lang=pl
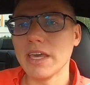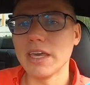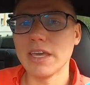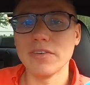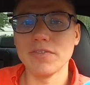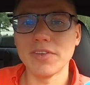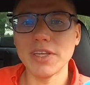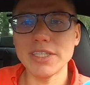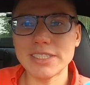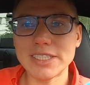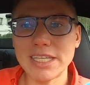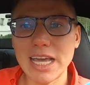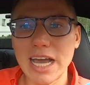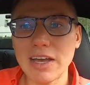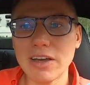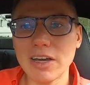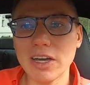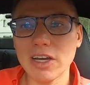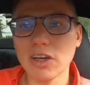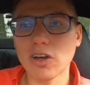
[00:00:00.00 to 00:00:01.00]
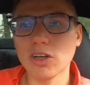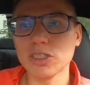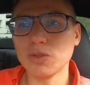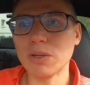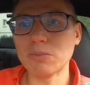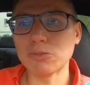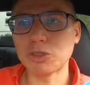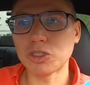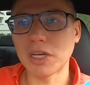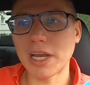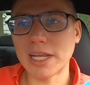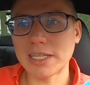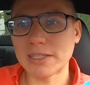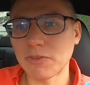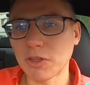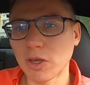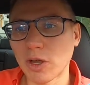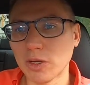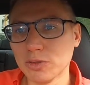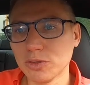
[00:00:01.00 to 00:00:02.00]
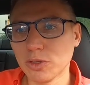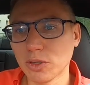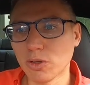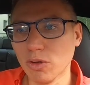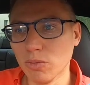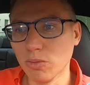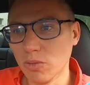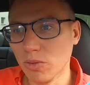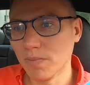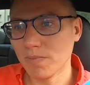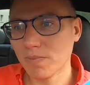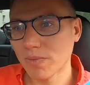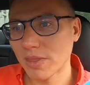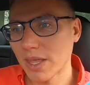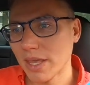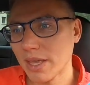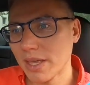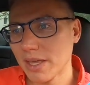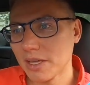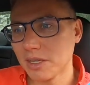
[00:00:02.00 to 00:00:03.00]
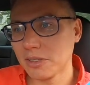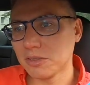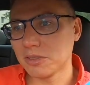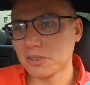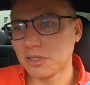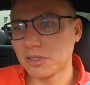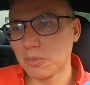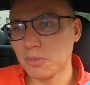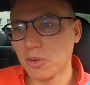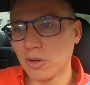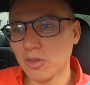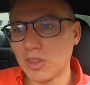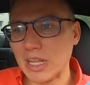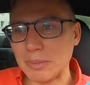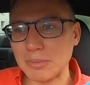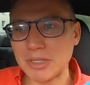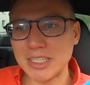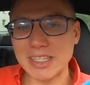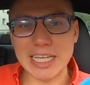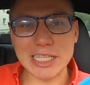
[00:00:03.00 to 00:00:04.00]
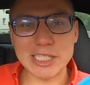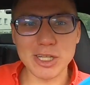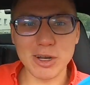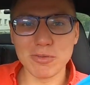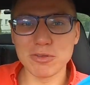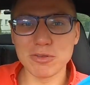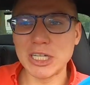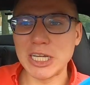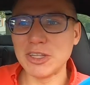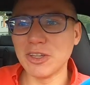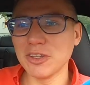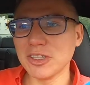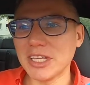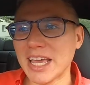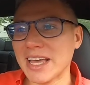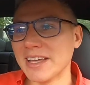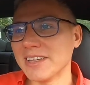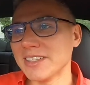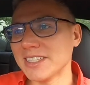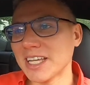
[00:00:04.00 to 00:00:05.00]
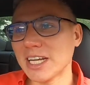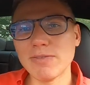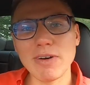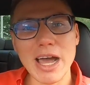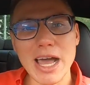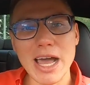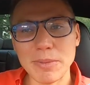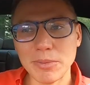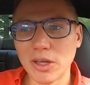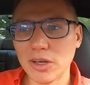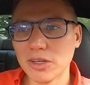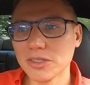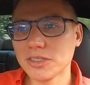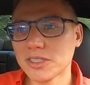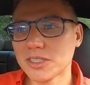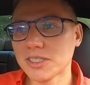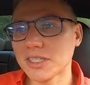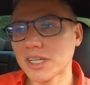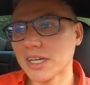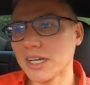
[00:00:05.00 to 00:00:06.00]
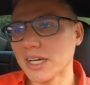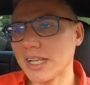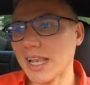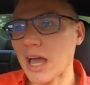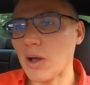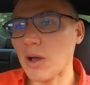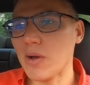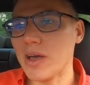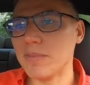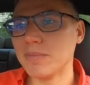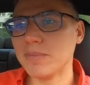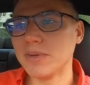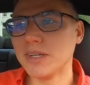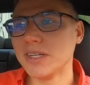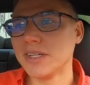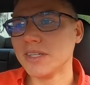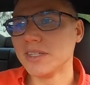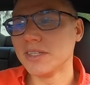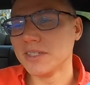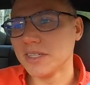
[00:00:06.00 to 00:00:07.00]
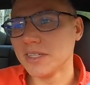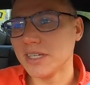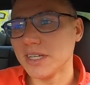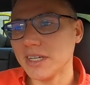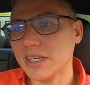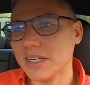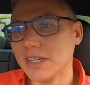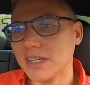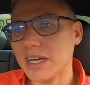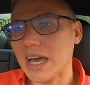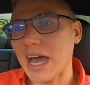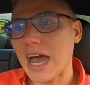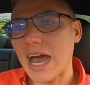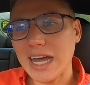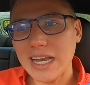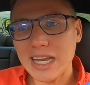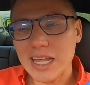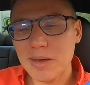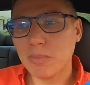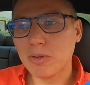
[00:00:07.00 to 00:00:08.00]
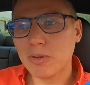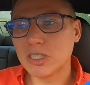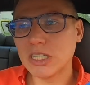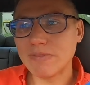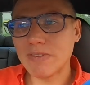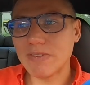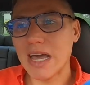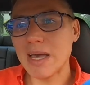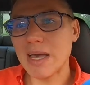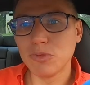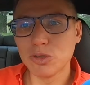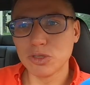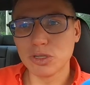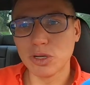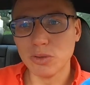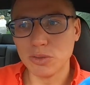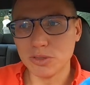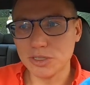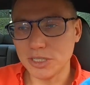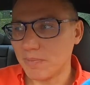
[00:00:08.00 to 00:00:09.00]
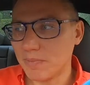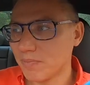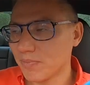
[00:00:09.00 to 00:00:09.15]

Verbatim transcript: Więc ja chodziłem cztery razy w tygodniu do klubu. Czy to było dla mnie najzdrowsze? No nie, zarywałem noc, plałem, e, ale poznawałem dużo ludzi.